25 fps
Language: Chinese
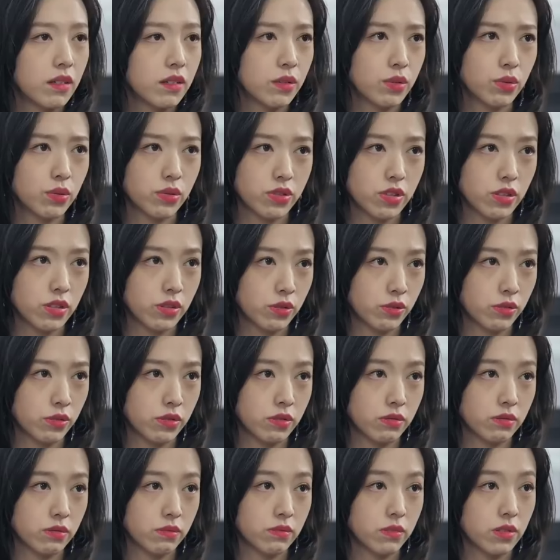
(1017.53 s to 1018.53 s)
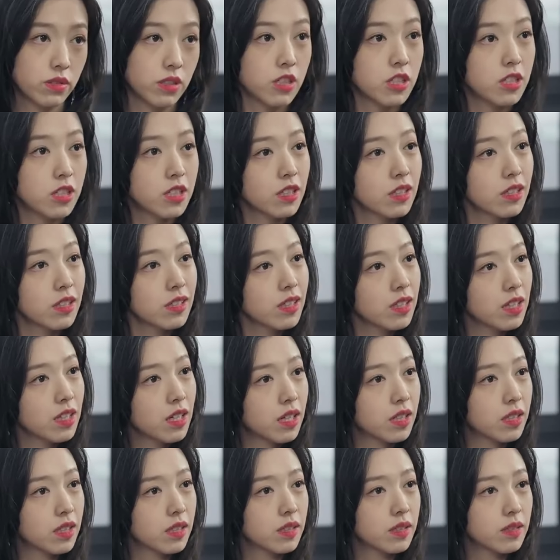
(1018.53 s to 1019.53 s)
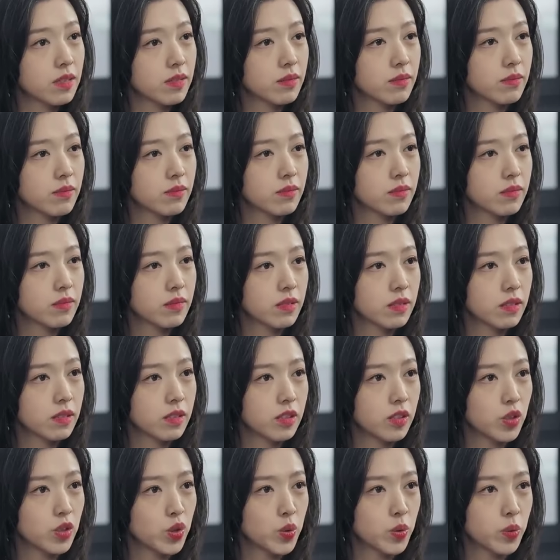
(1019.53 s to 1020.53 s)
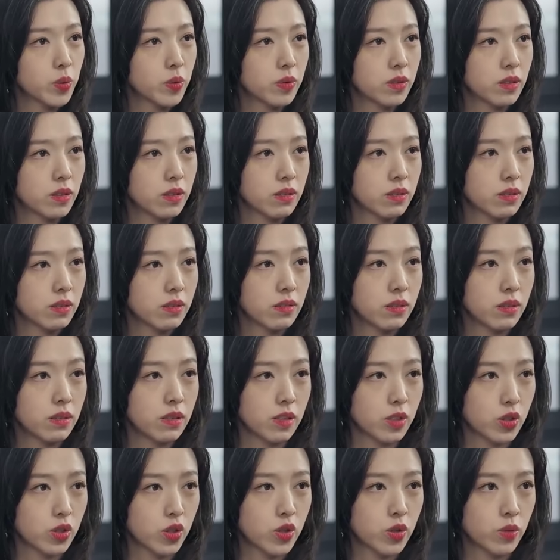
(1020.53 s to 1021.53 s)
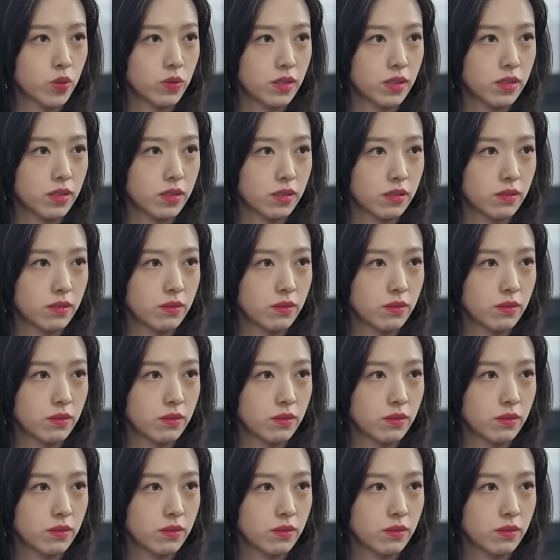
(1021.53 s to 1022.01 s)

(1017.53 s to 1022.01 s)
赌就赌10个亿而已，可如果你输了，